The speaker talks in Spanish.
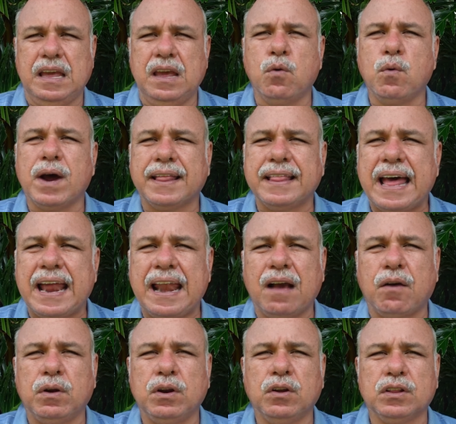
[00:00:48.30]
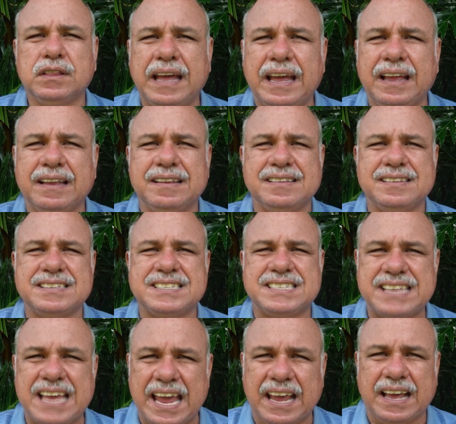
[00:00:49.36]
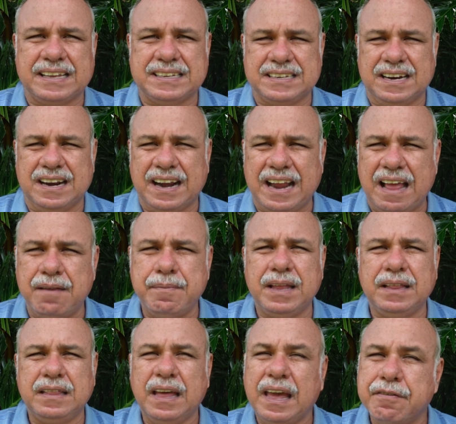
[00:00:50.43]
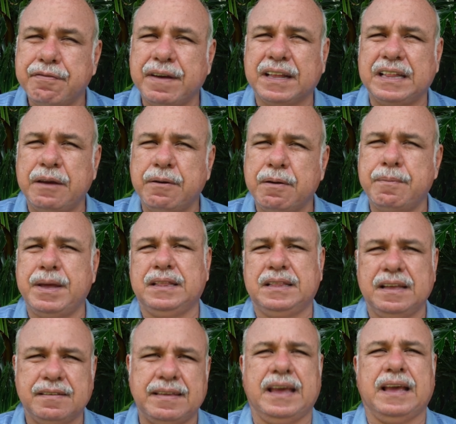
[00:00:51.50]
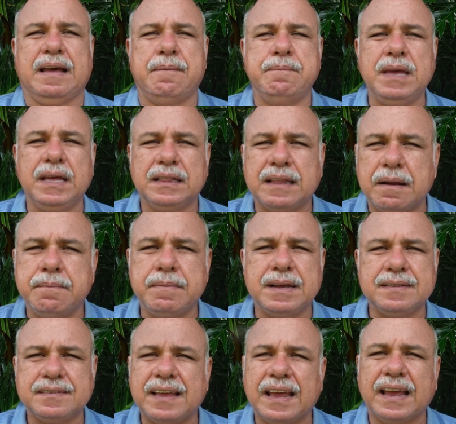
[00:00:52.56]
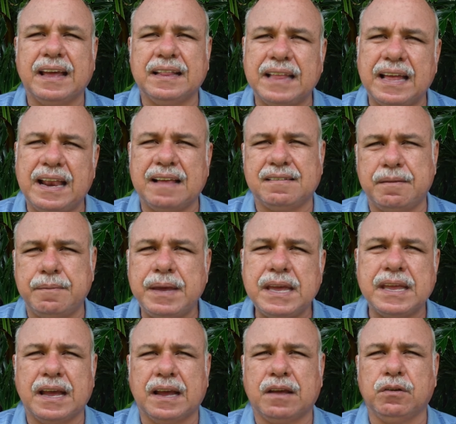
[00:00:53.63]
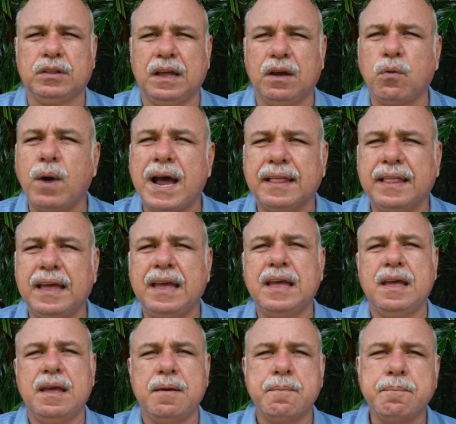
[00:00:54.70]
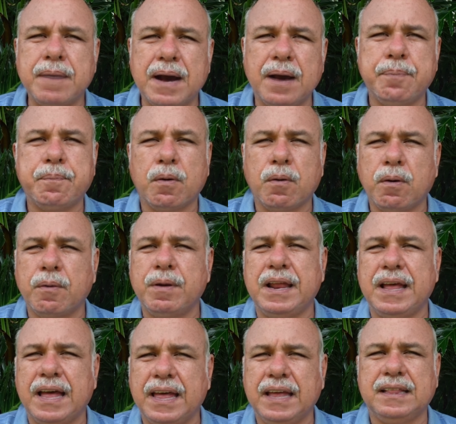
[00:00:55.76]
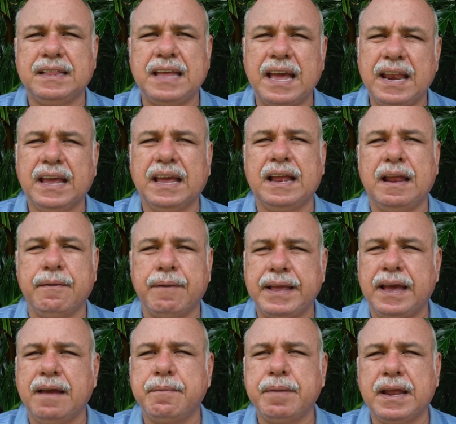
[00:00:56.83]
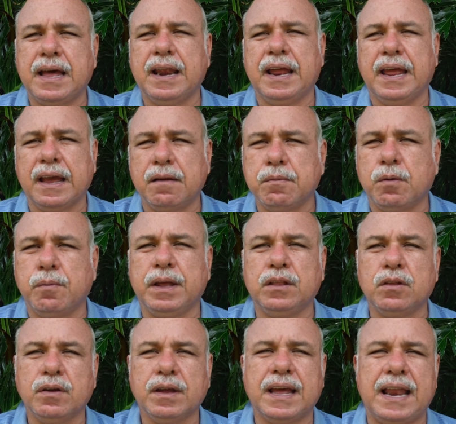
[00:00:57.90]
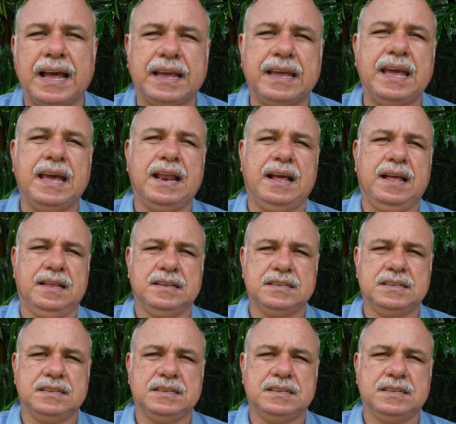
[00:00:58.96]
y guardarlas cuando estén secas, realmente efectivamente secas. Mientras más seca esté la semilla que usted guarde, más probabilidades tiene que le vaya a germinar en el momento en que la quiera